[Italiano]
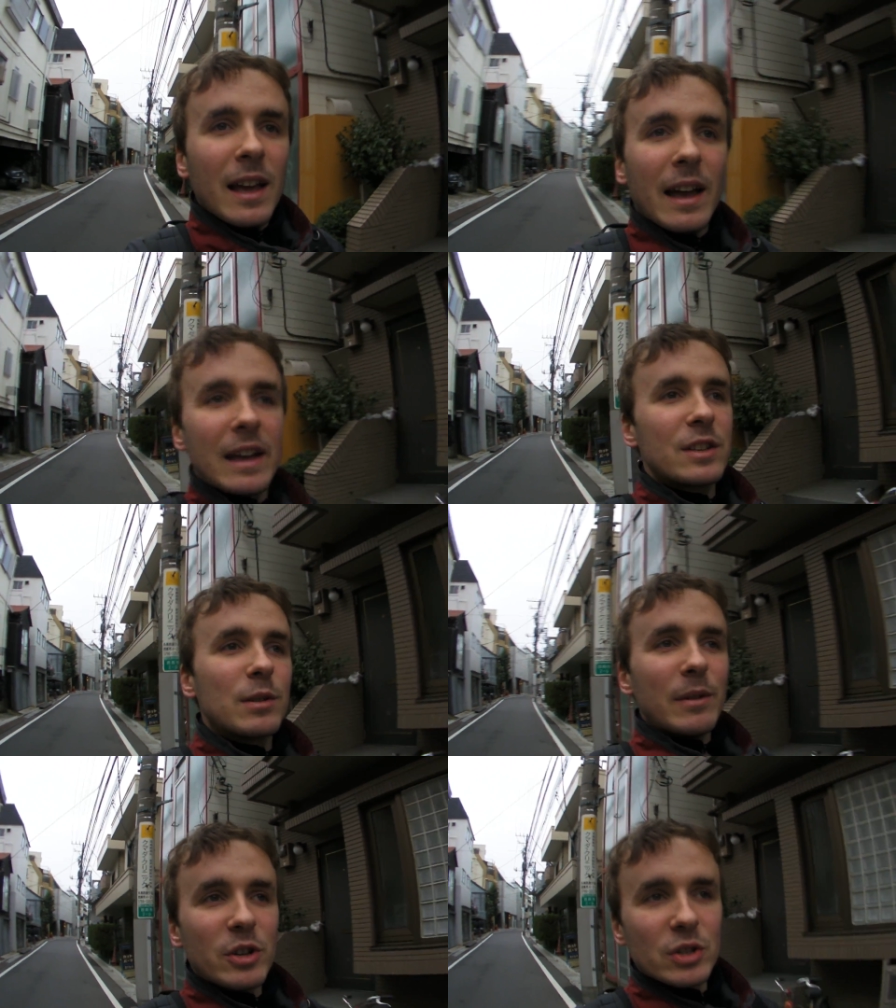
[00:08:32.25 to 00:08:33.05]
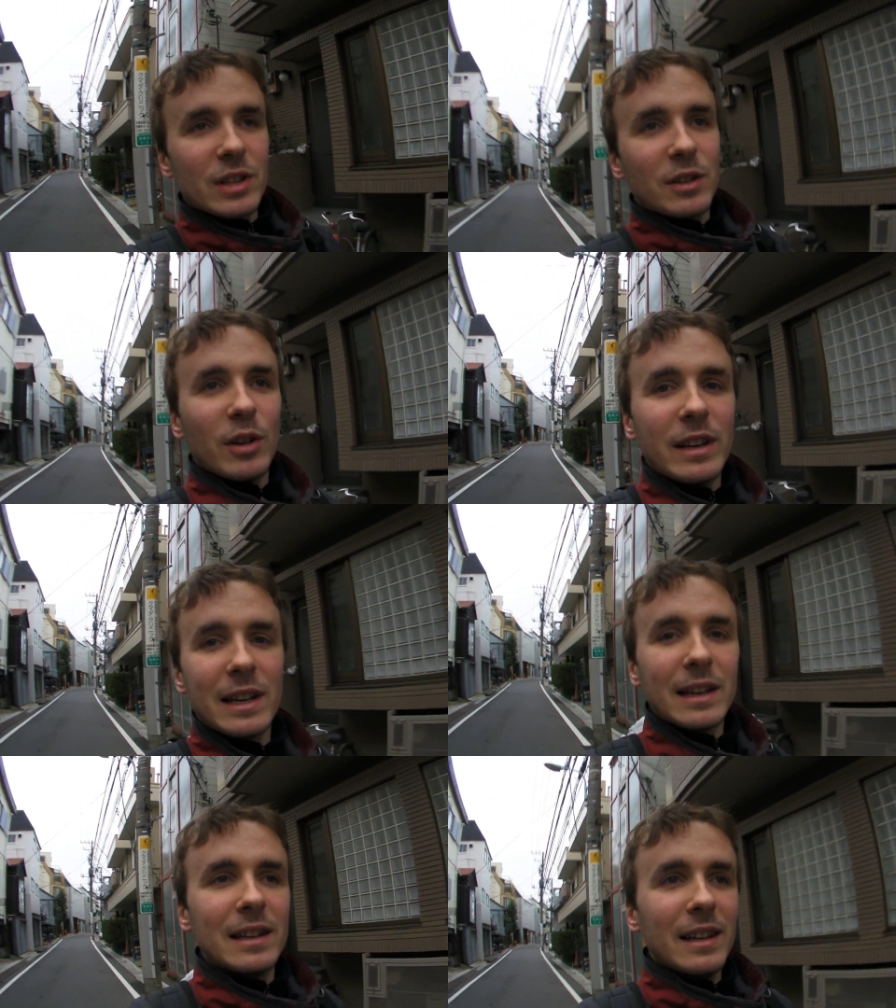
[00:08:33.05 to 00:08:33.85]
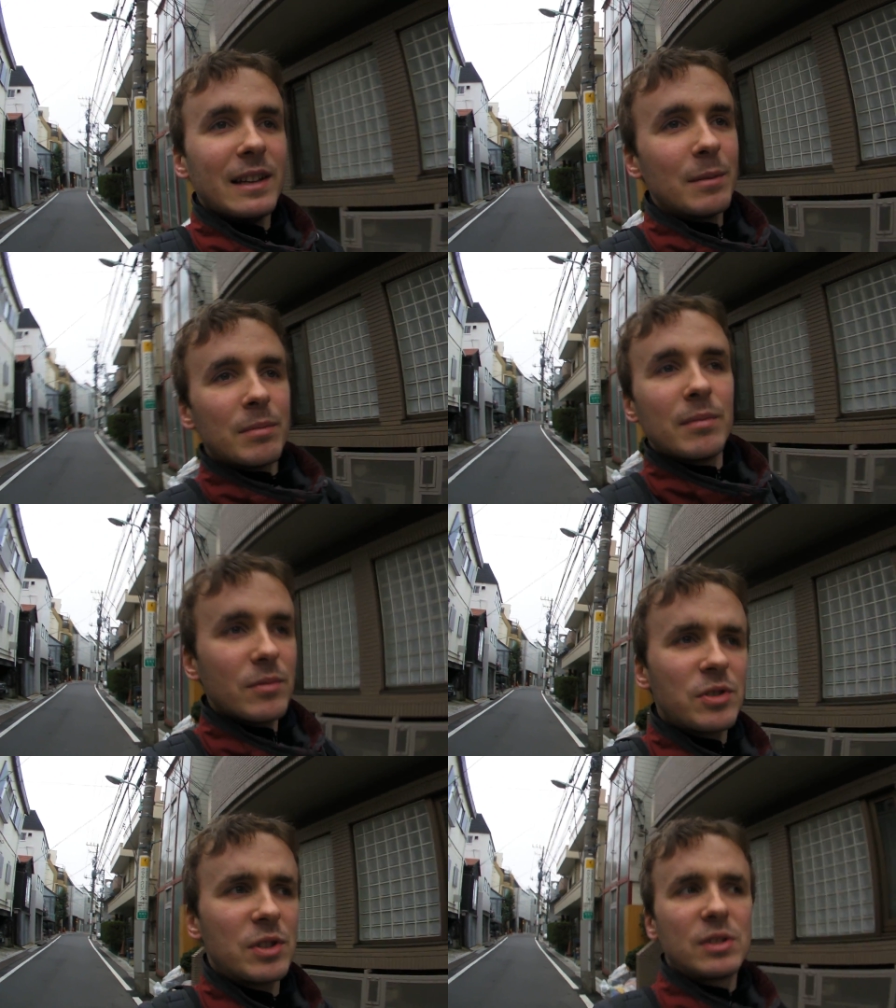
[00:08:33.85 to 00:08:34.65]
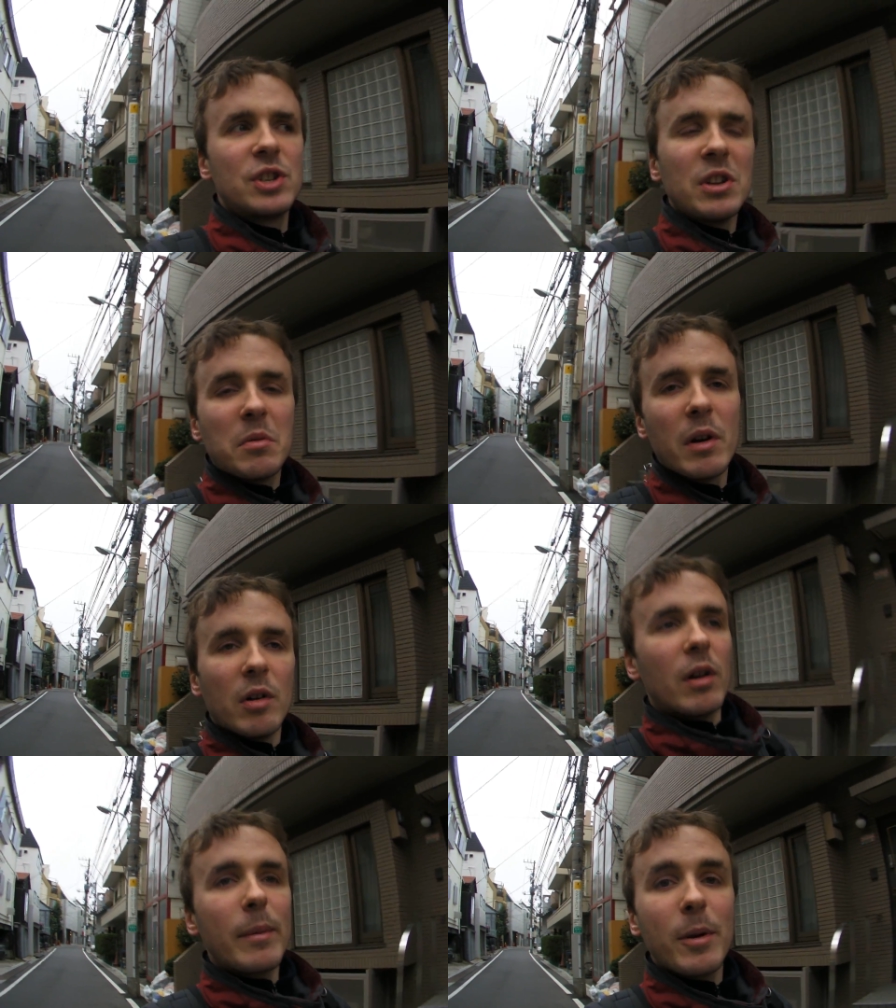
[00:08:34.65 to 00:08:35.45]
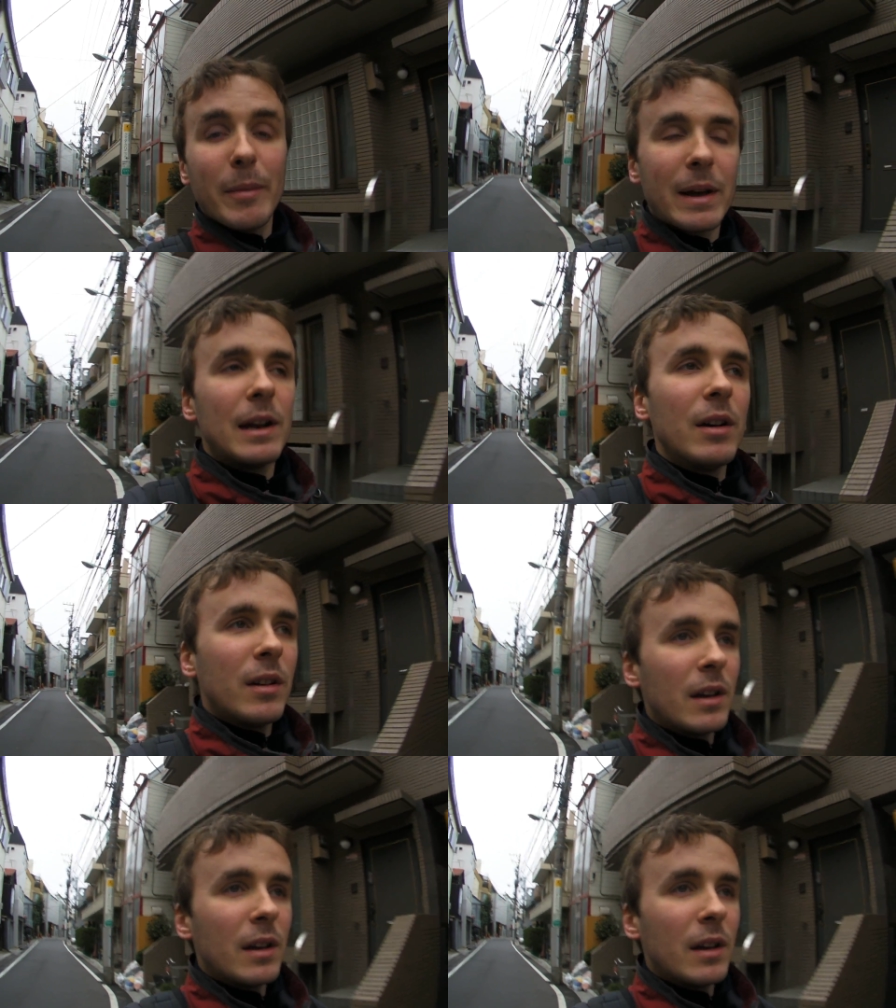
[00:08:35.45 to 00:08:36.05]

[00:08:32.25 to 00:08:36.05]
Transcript: e insomma io sono stato lì 5 ore più o meno